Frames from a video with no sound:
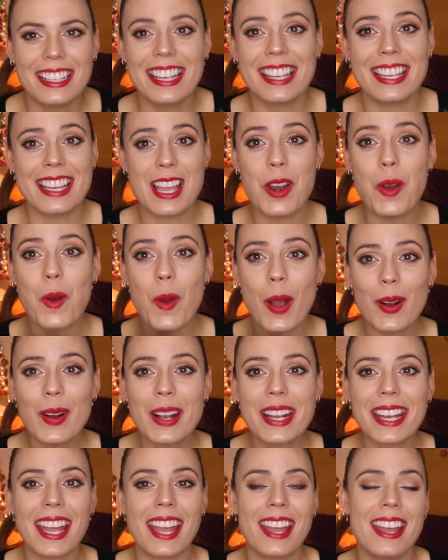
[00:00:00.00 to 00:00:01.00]
y
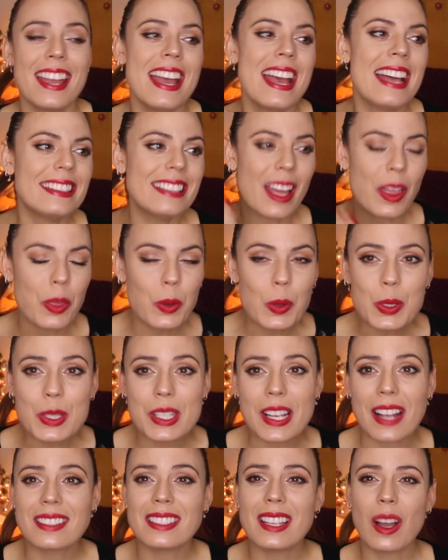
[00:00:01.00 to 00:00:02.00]
luego que te
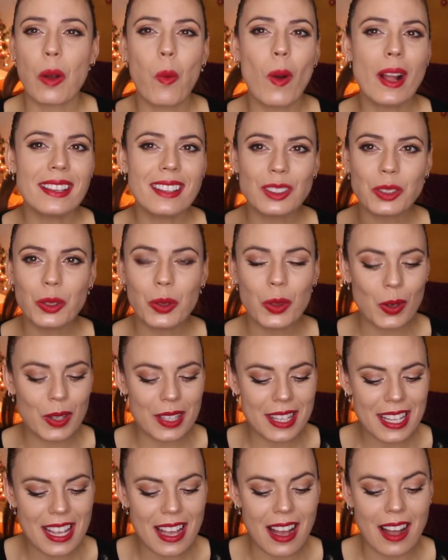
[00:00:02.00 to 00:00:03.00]
duchas, te aguanta todo
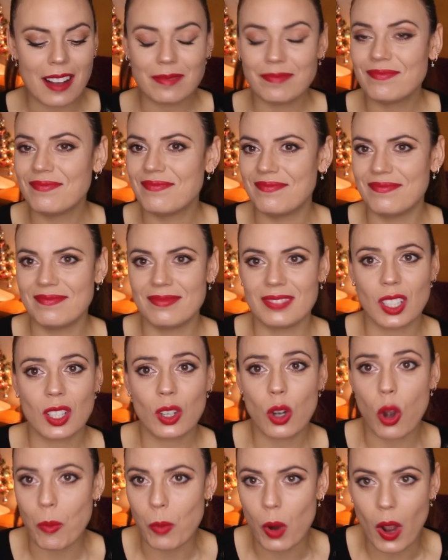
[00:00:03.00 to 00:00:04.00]
el día mm,
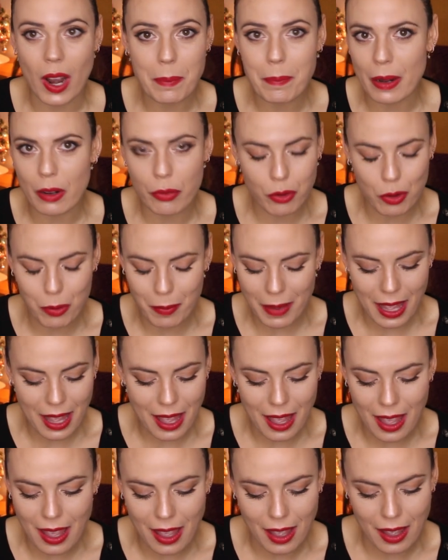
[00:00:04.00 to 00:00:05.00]
como el
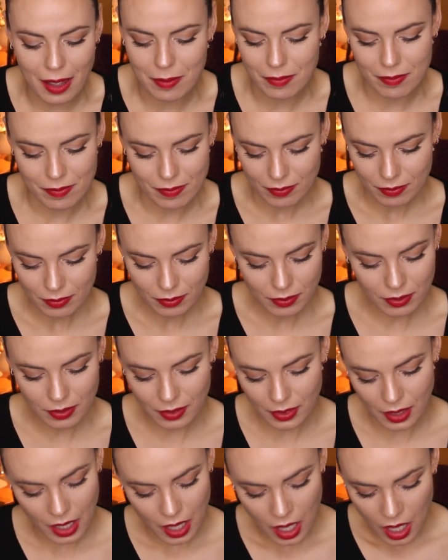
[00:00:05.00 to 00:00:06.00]
perfume
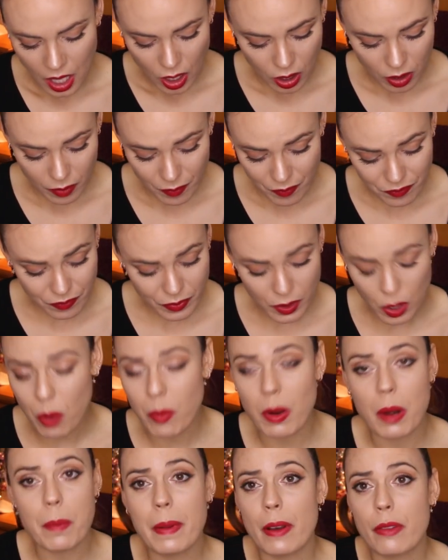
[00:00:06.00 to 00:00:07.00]

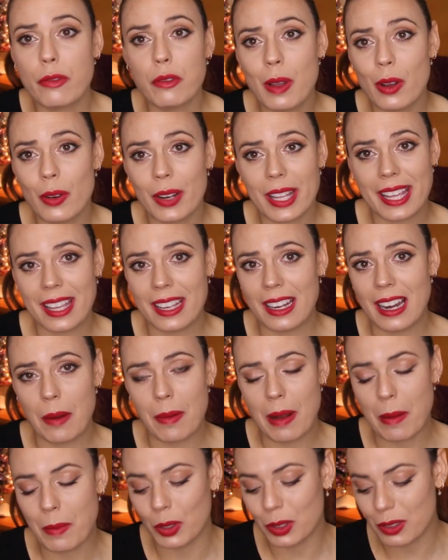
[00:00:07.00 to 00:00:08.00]
como el perfume original,
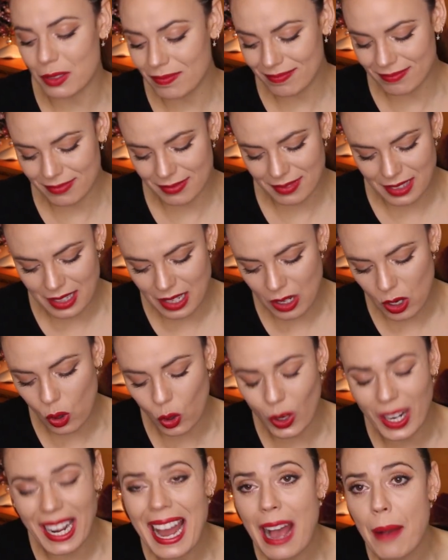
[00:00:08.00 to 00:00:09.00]
vamos, mm,
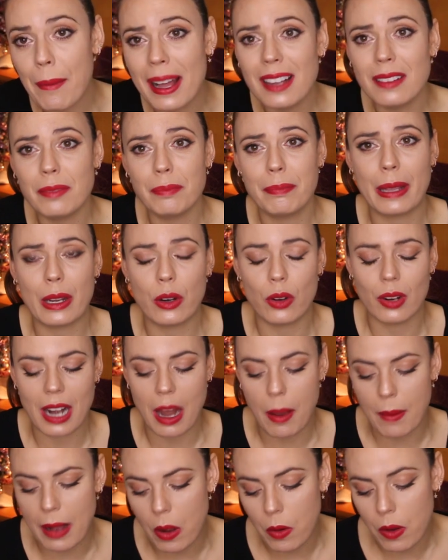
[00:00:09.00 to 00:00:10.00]
lo clavan pero
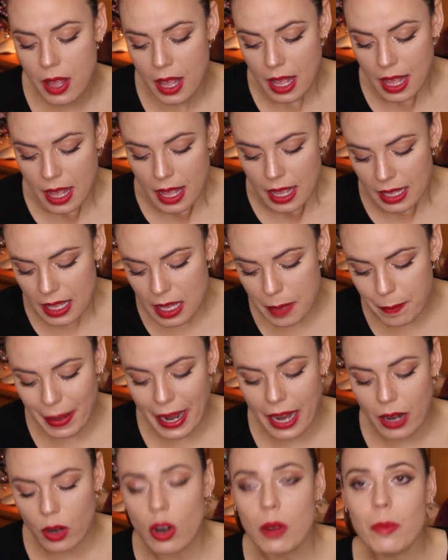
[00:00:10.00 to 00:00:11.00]
clavado. Y
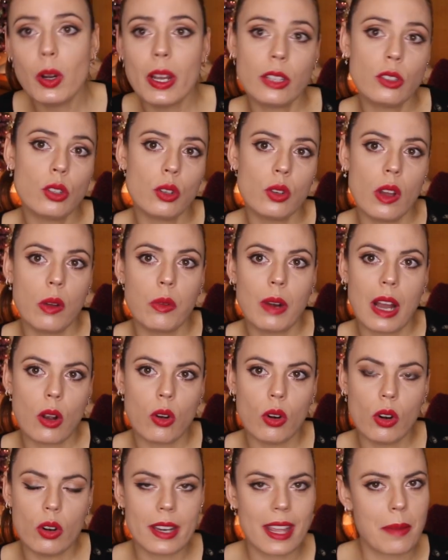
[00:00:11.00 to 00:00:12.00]
para colmo esto no es una
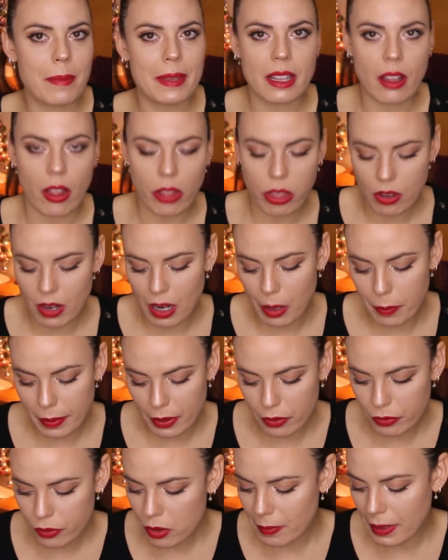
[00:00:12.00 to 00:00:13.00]
colonia imitación al
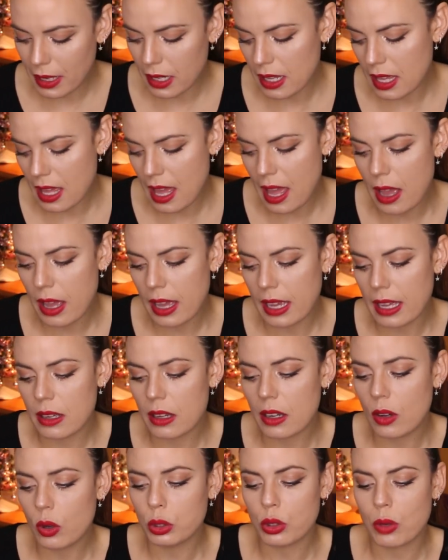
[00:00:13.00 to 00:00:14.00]
perfume, ni es
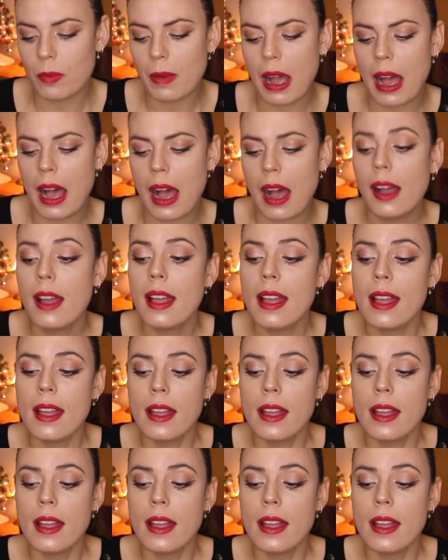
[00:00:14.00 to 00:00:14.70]
otro más...